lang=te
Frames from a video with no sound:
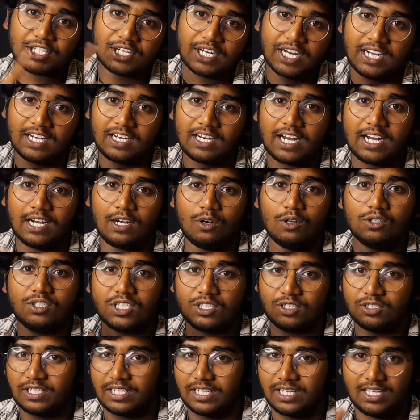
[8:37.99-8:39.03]
స్ట్రైట్ లైన్లో
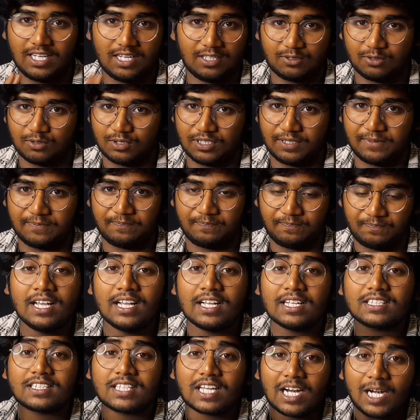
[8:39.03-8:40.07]
చంద్రుడి దగ్గరికి వెళ్తుంది
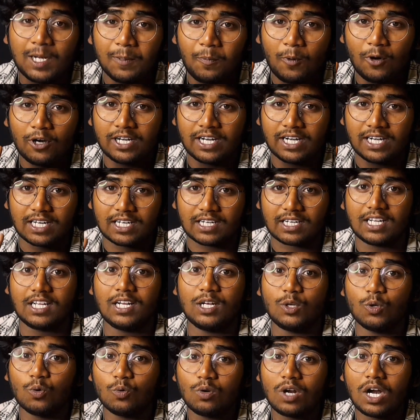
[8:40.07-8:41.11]
థర్డ్ పాయింట్ ఏంటంటే
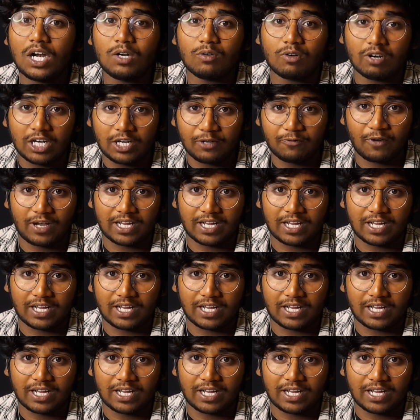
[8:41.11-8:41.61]
లూనా ట్వంటీ